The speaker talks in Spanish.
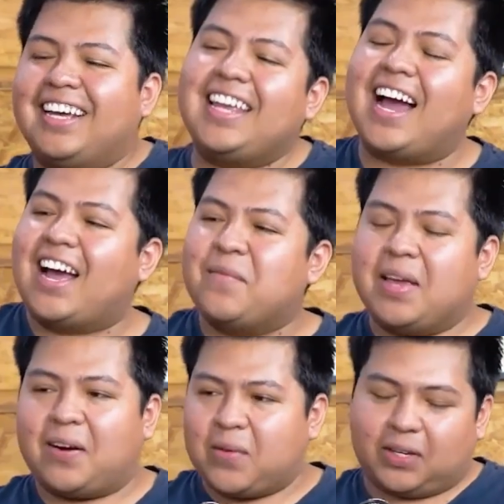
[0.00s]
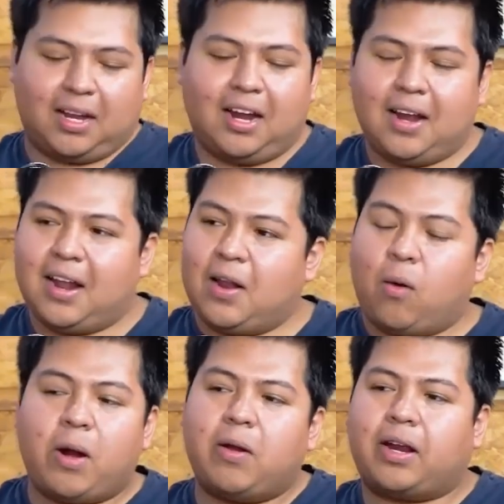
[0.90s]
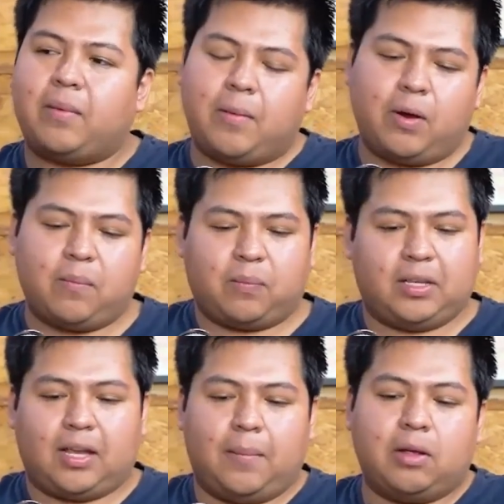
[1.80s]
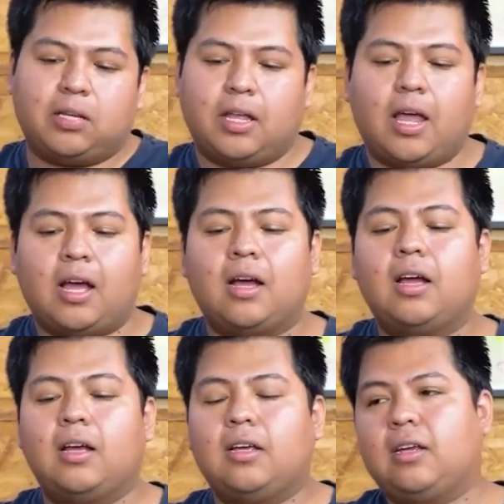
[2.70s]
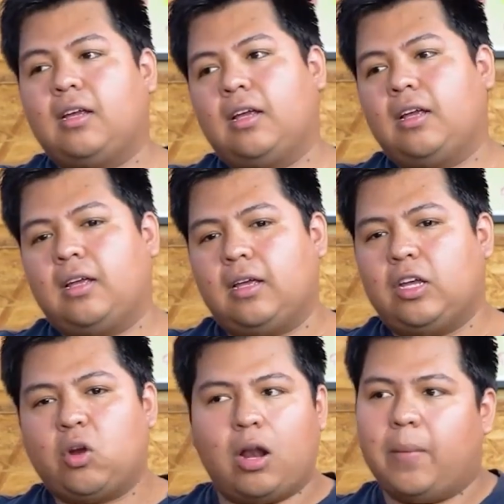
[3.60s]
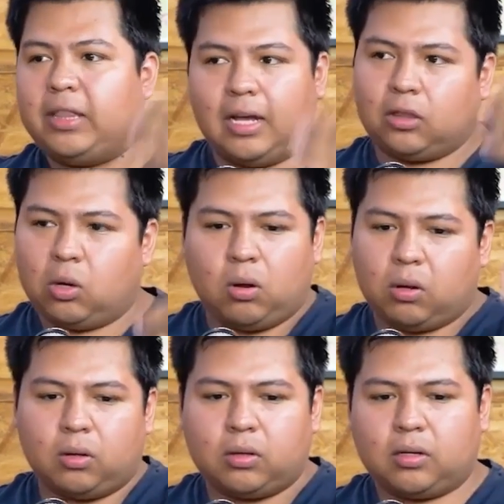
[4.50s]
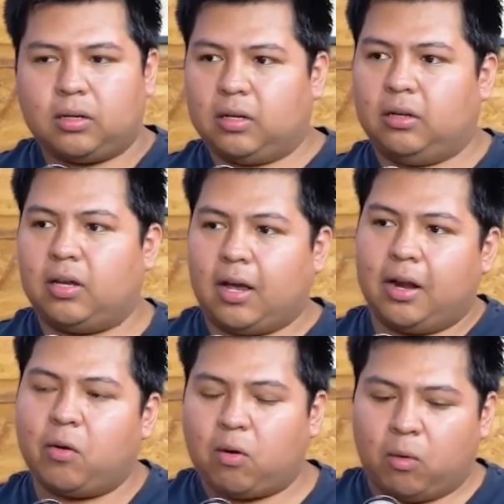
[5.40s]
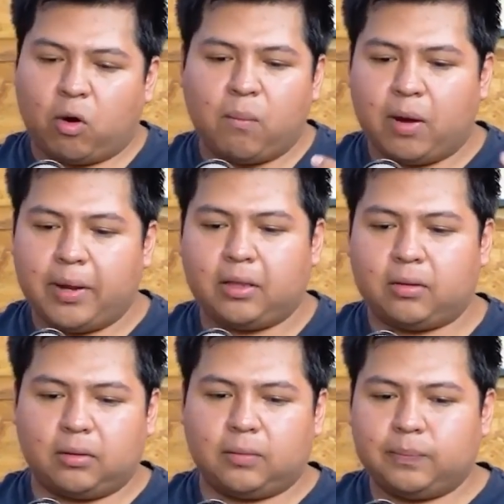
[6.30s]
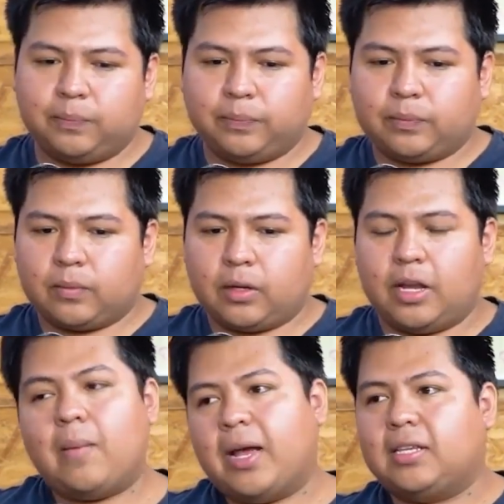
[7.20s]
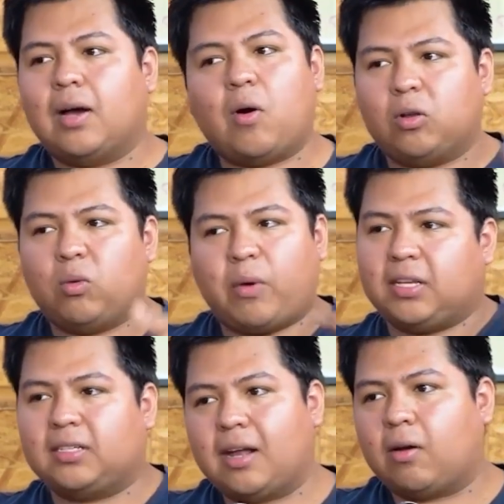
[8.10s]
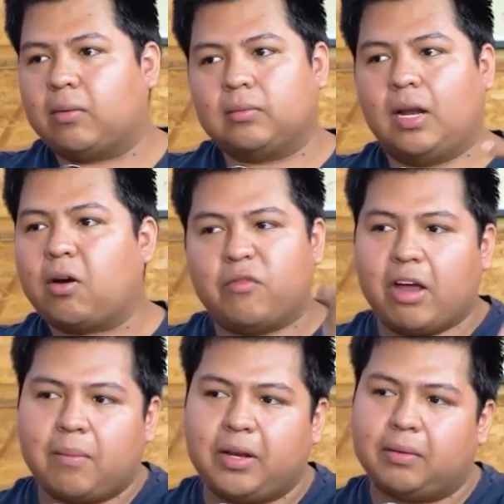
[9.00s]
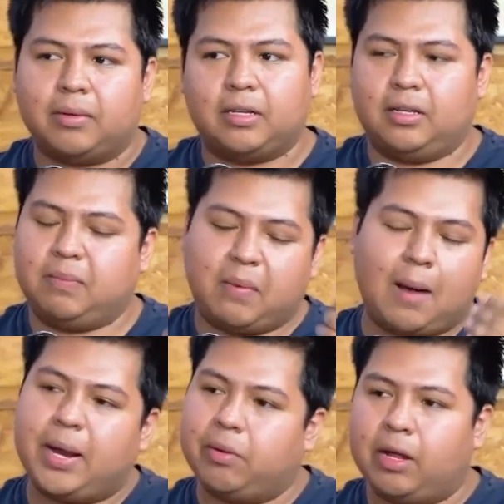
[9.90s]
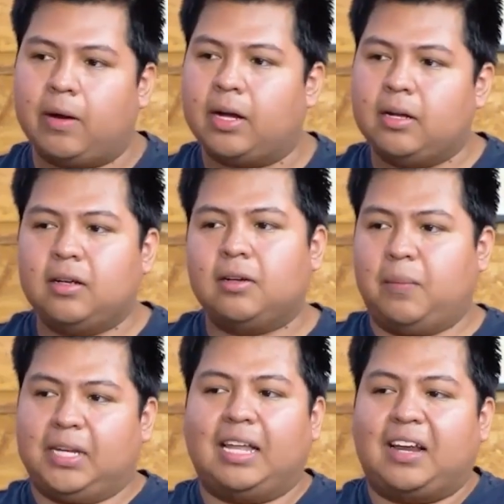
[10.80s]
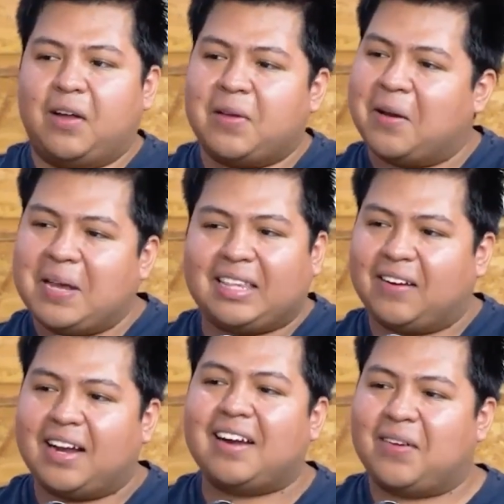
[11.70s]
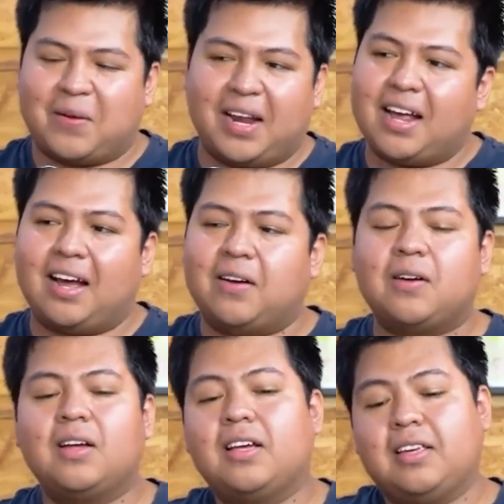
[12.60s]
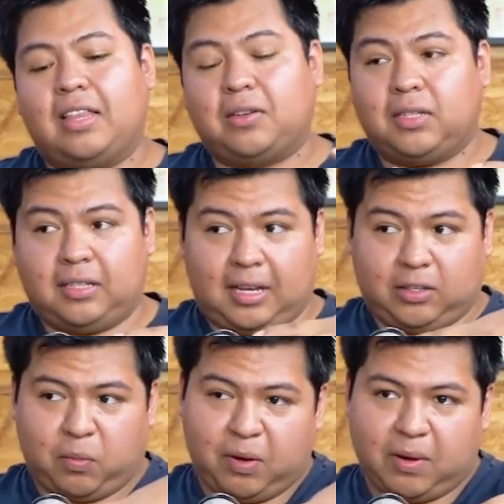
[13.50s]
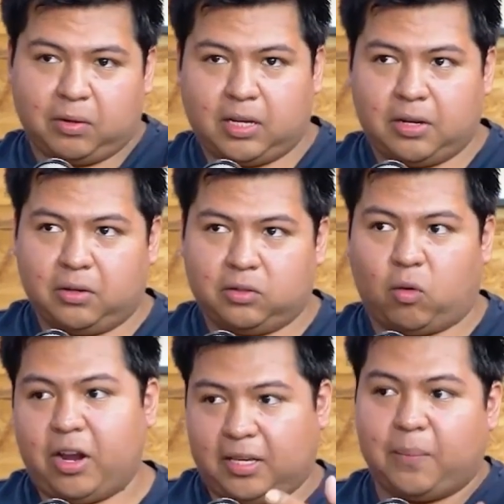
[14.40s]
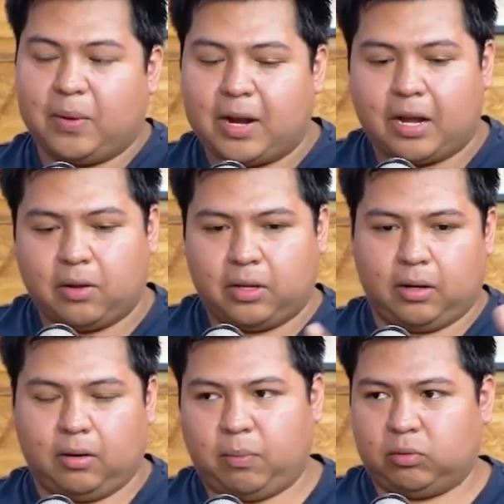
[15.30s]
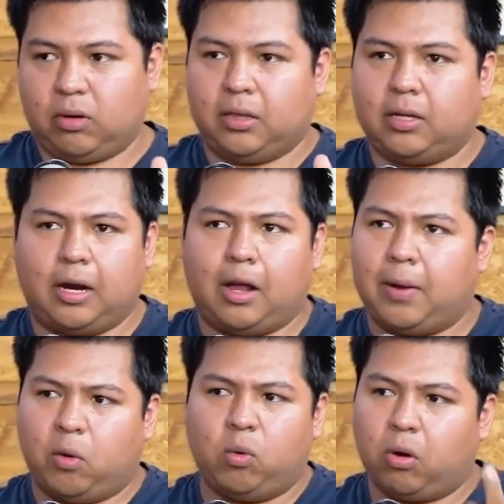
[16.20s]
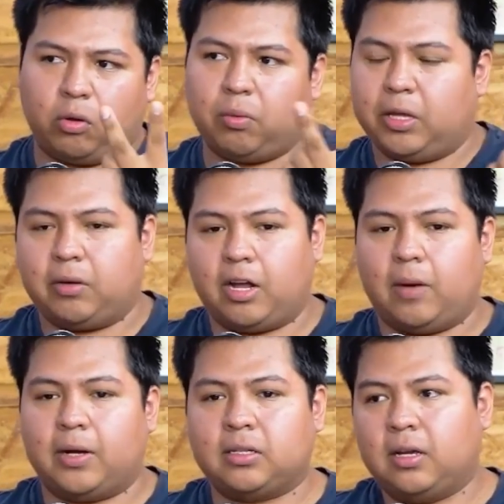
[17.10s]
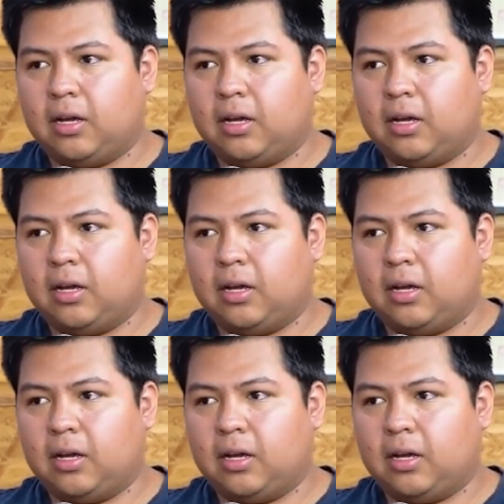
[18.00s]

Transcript: y ya, y me dijo, o sea, eh, lo bueno es que mi amigo quizás me dio esa idea y, yo le metía todo, y, o sea, era como un complemento y él me decía, oh, tú puedes hacerlo. Él confía en mí y, pa, me ayudaba. A pesar de que no había vista, no, había nada, ¿no? Y entonces esos primeros años, o ese primer año de los postulantes, que grabé uno o dos videos nada más.